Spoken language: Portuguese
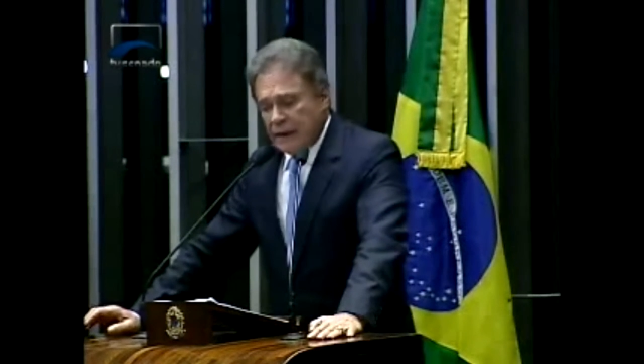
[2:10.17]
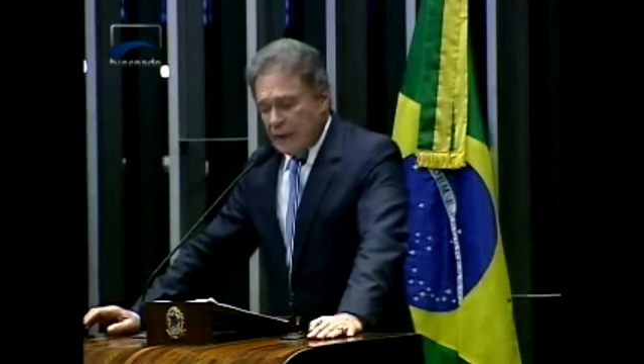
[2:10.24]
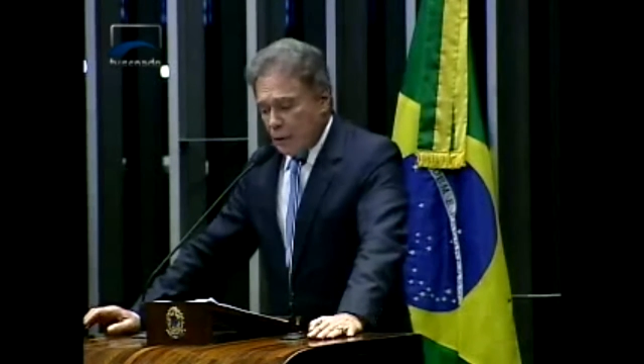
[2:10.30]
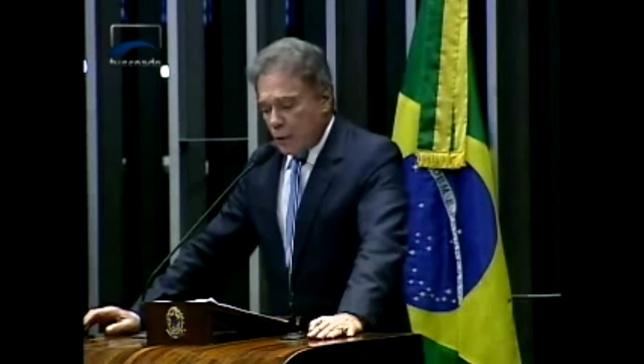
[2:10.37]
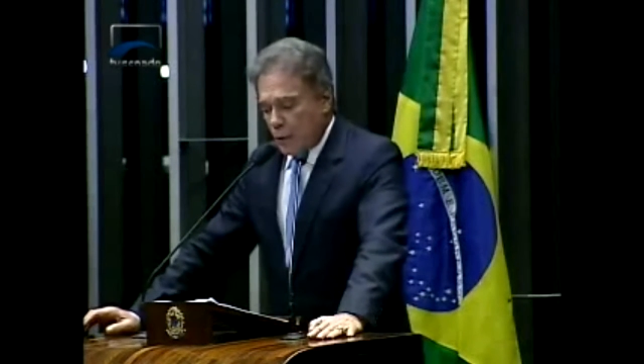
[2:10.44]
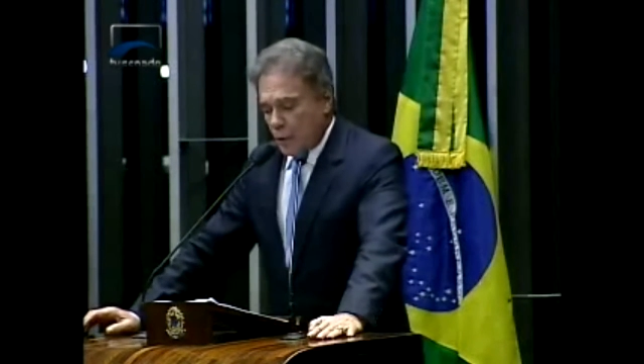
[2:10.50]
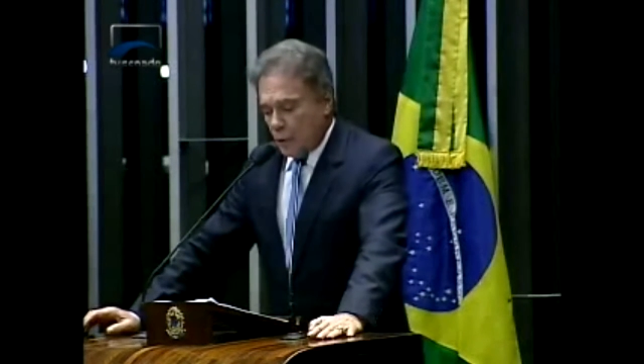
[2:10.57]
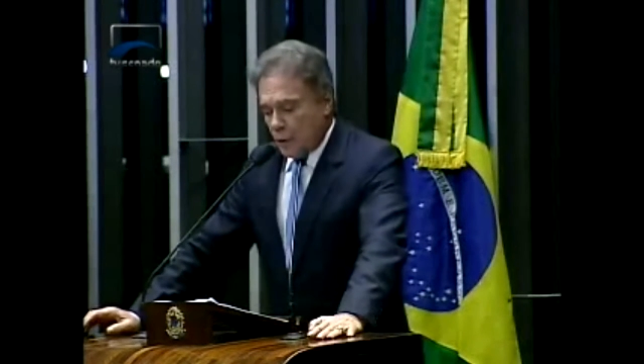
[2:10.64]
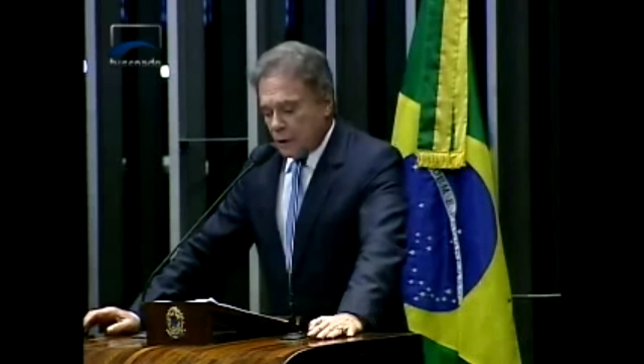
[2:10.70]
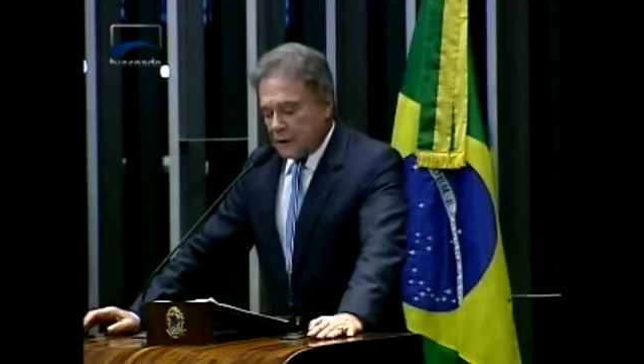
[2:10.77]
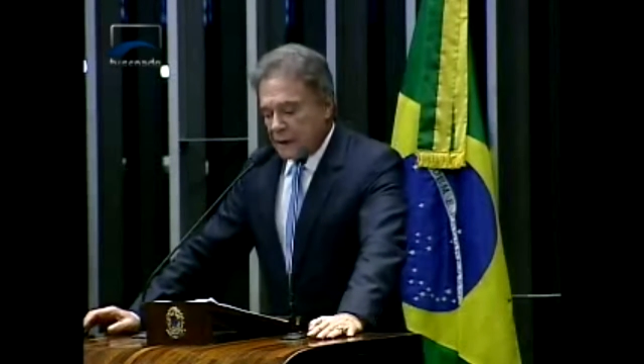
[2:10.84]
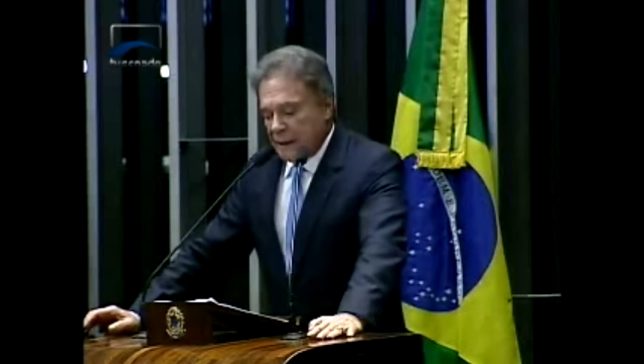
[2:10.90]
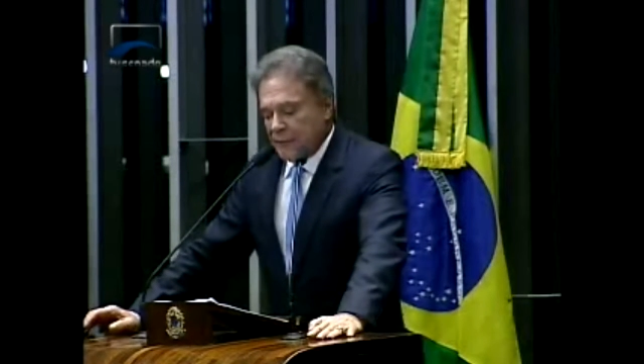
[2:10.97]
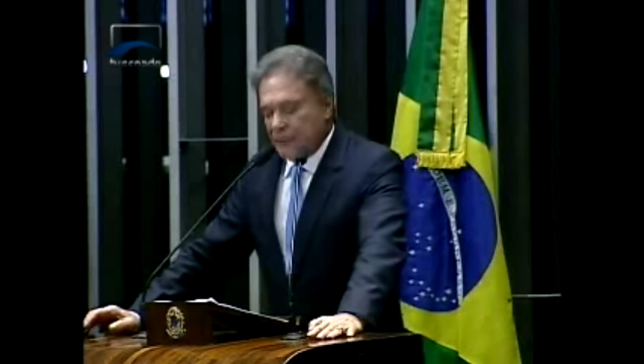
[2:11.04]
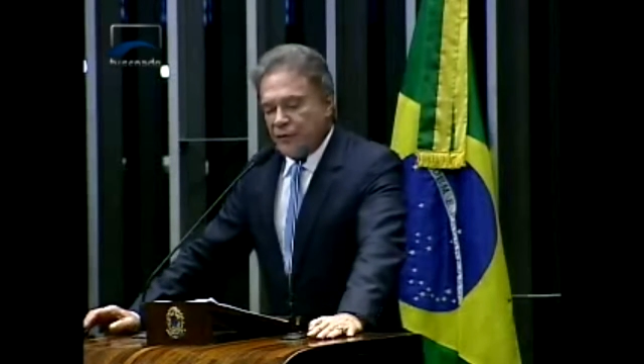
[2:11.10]
Não
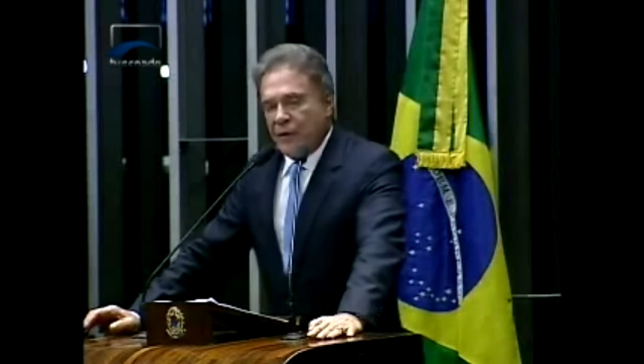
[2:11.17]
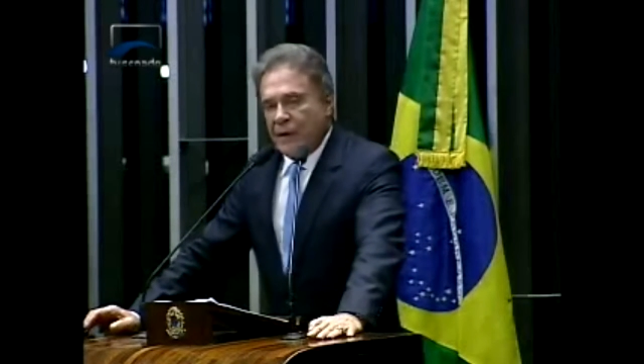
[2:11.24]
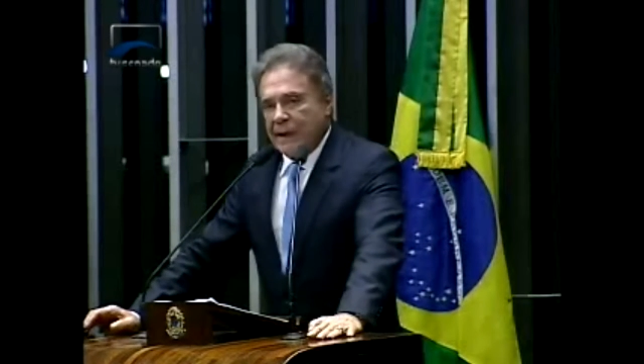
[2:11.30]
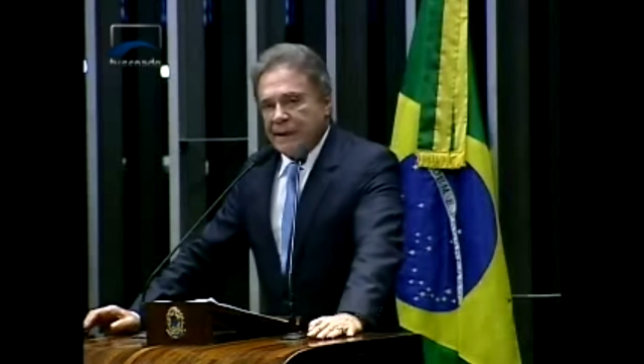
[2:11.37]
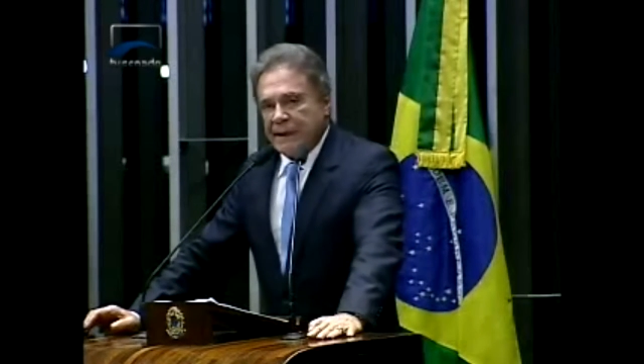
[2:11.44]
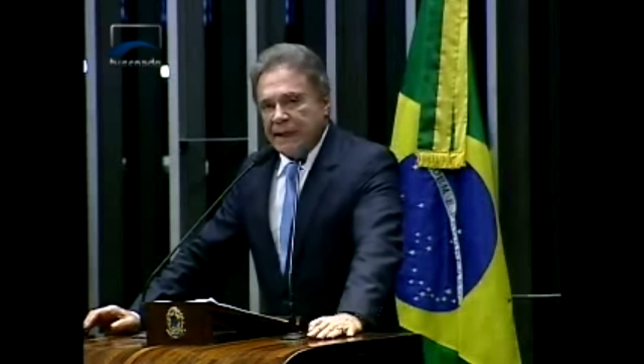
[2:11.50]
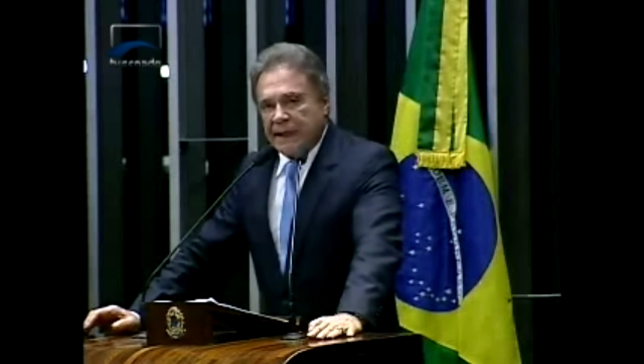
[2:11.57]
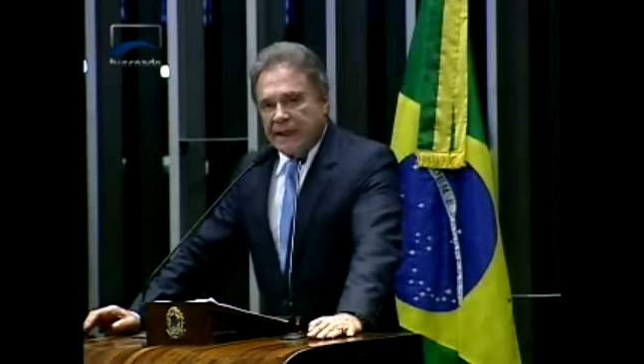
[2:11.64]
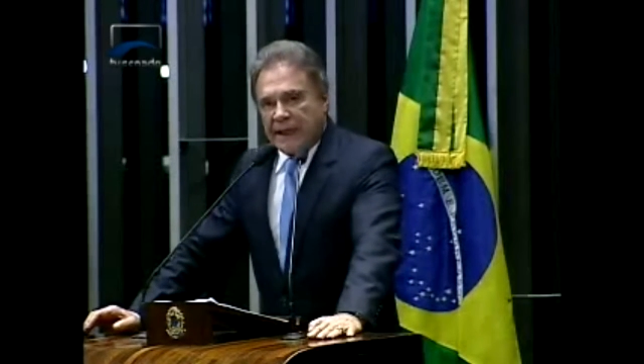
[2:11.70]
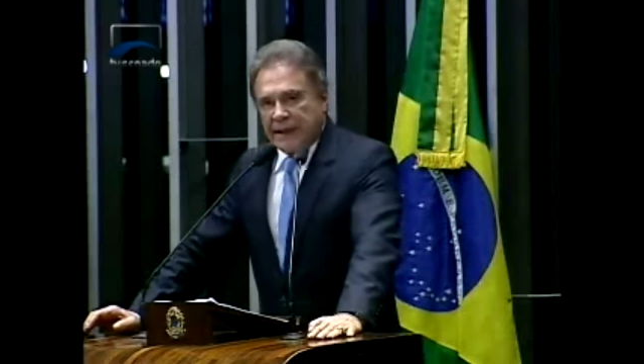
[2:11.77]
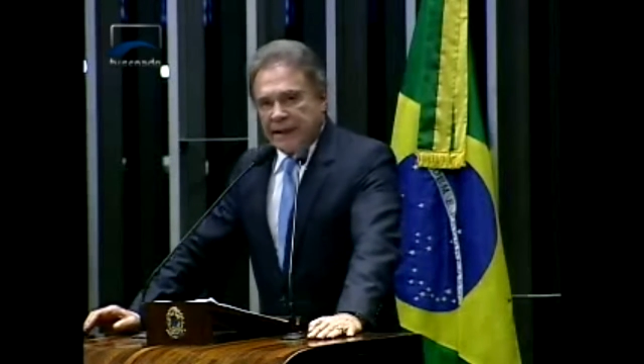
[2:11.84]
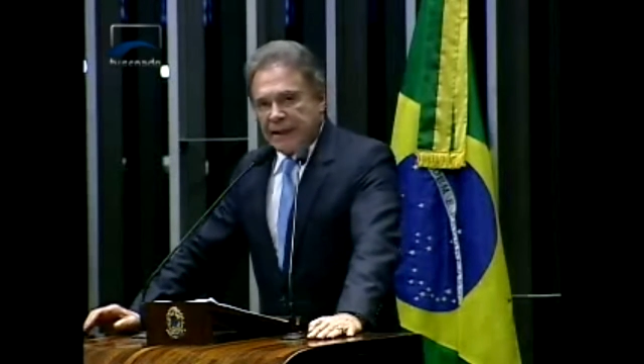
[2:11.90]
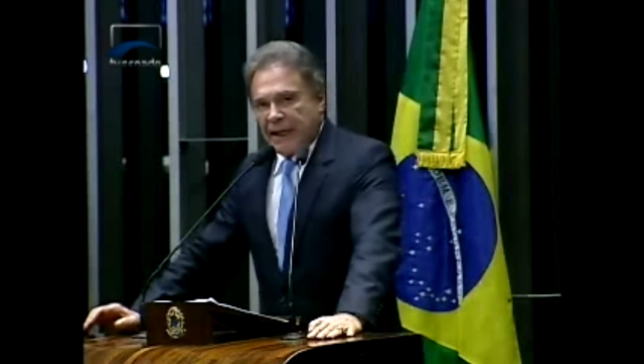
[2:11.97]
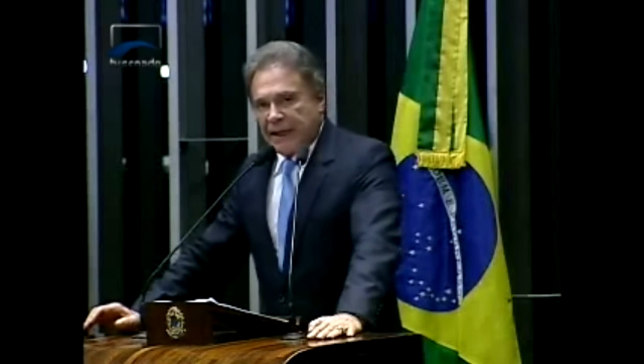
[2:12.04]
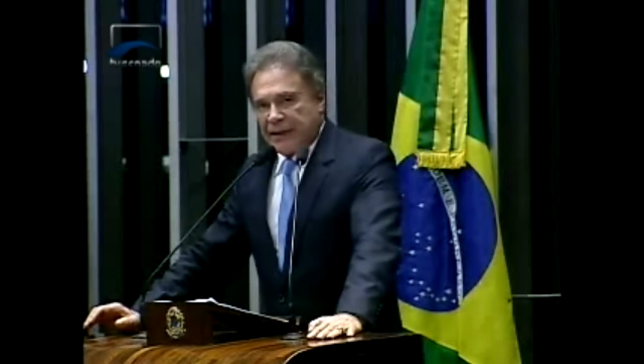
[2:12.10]
concordamos com a
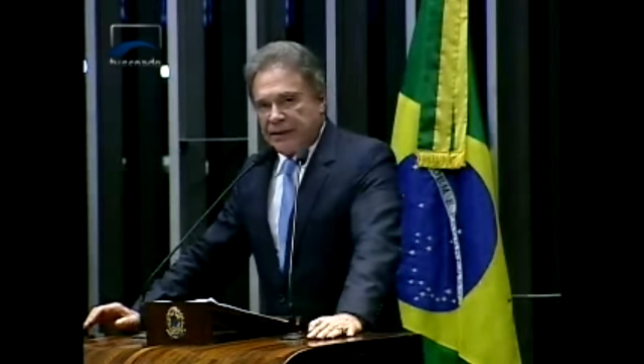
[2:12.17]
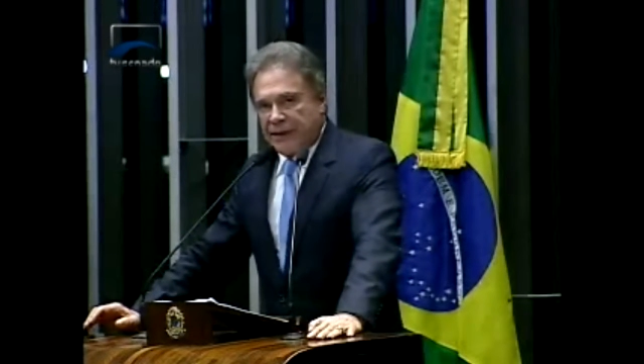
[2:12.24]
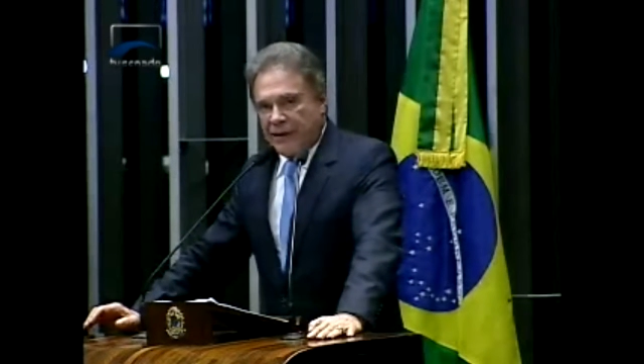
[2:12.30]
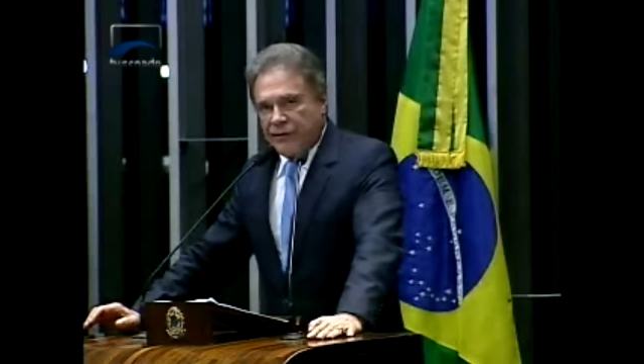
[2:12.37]
integralidade